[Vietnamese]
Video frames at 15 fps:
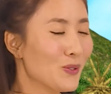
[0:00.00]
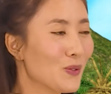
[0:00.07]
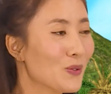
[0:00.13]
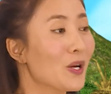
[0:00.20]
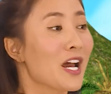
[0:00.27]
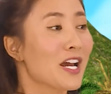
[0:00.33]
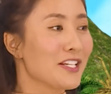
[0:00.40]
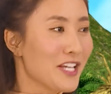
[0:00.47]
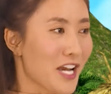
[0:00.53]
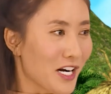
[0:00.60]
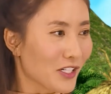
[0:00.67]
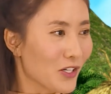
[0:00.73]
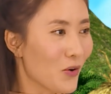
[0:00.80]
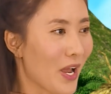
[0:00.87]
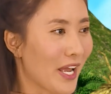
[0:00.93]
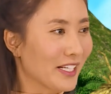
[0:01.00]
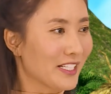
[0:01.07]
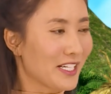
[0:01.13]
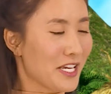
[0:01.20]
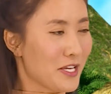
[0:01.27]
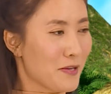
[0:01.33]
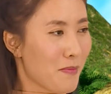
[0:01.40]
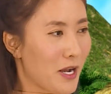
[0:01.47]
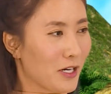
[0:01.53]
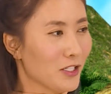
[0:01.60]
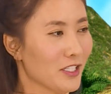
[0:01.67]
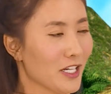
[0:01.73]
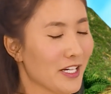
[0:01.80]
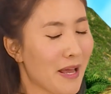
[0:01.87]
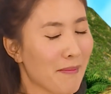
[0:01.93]
luôn, nhờ có Hoàng Kỳ mà
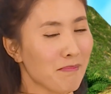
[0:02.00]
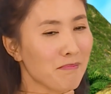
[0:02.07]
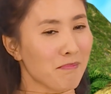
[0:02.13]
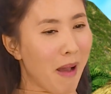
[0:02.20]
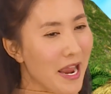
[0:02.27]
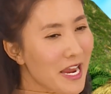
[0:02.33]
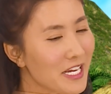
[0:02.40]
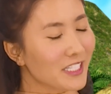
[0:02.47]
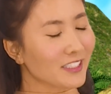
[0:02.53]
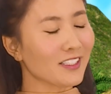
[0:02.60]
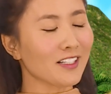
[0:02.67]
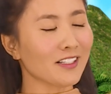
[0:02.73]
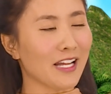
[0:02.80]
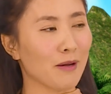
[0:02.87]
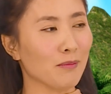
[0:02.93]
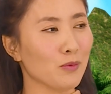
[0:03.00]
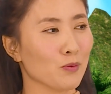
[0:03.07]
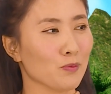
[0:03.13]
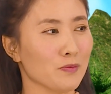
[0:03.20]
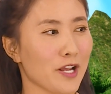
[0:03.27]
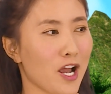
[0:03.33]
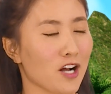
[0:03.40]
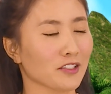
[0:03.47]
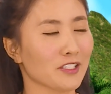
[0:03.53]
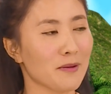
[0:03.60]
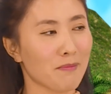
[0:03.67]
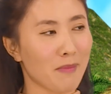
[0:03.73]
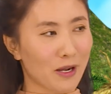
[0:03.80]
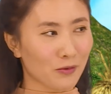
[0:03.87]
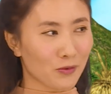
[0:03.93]
có thể đánh bay hết tất cả mụn nhọt
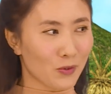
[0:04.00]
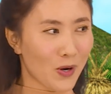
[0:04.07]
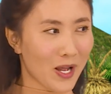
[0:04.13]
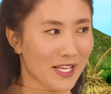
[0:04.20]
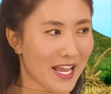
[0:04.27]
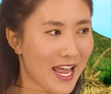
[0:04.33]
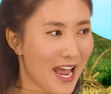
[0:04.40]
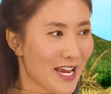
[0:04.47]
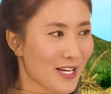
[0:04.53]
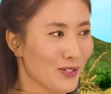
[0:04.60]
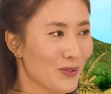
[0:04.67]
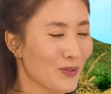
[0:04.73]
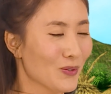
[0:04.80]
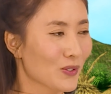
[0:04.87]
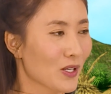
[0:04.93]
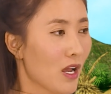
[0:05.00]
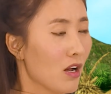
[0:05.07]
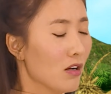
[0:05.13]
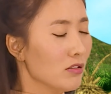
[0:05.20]
trên mặt của hoa nhài luôn.